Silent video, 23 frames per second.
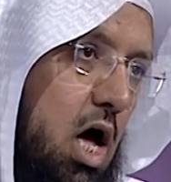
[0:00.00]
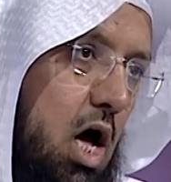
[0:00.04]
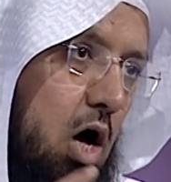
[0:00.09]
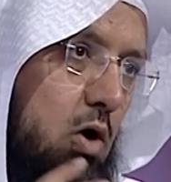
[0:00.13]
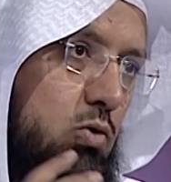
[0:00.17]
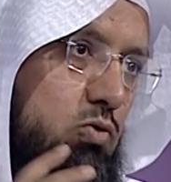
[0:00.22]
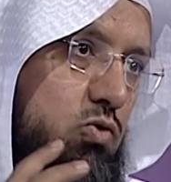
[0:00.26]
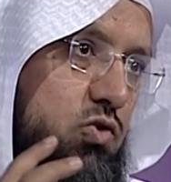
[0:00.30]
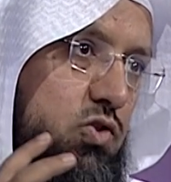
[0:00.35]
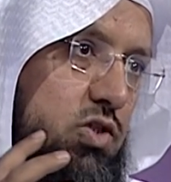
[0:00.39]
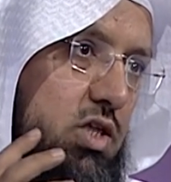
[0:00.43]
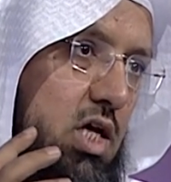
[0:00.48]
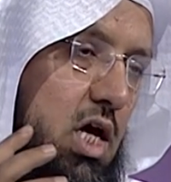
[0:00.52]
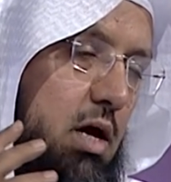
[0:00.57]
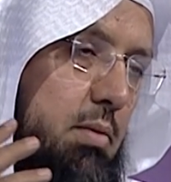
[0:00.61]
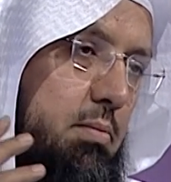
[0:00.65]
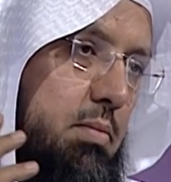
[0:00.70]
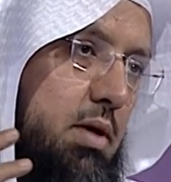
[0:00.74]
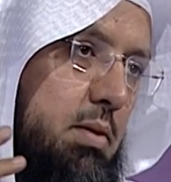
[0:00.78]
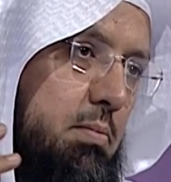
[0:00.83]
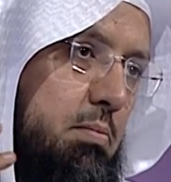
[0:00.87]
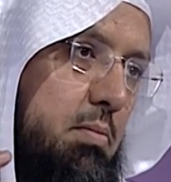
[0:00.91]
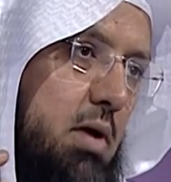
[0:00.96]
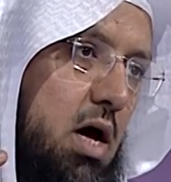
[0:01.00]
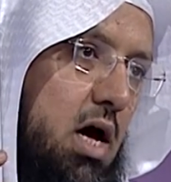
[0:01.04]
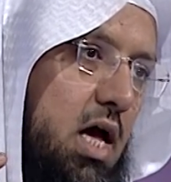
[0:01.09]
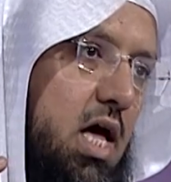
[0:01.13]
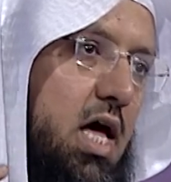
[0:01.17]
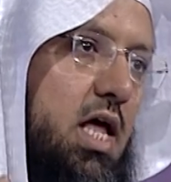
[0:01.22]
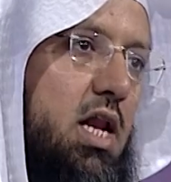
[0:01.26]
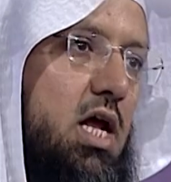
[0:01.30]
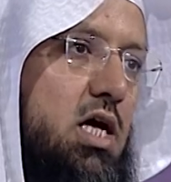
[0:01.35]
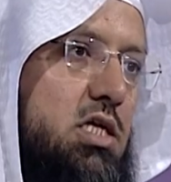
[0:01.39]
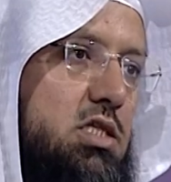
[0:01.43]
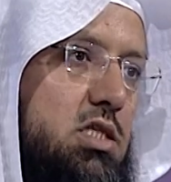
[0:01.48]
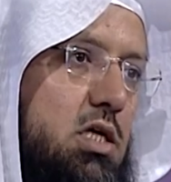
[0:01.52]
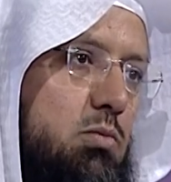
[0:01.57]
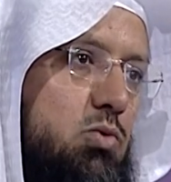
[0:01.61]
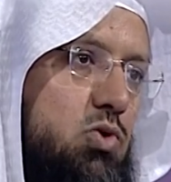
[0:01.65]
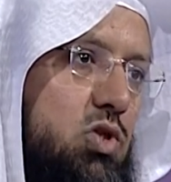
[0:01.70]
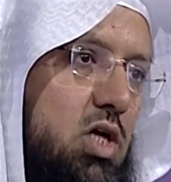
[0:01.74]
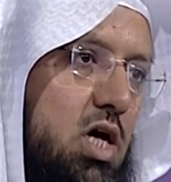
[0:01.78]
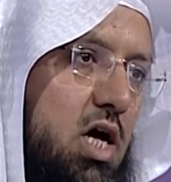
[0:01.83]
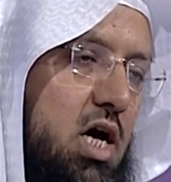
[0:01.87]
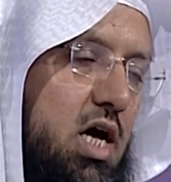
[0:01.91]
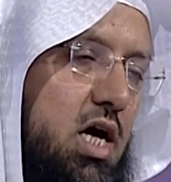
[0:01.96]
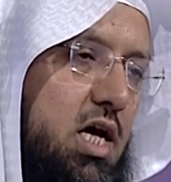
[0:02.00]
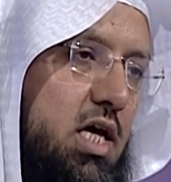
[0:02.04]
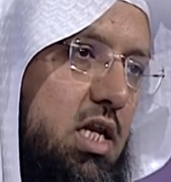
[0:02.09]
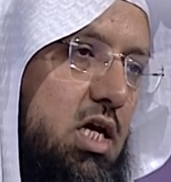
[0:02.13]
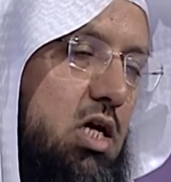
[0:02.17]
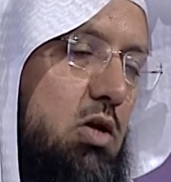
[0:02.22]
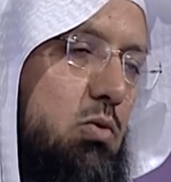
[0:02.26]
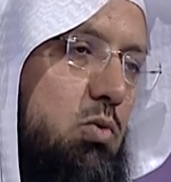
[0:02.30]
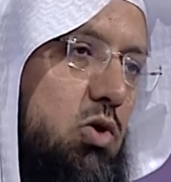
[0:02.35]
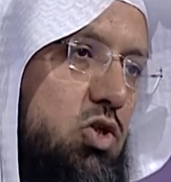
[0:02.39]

أوسع مما كان عند المتأخرين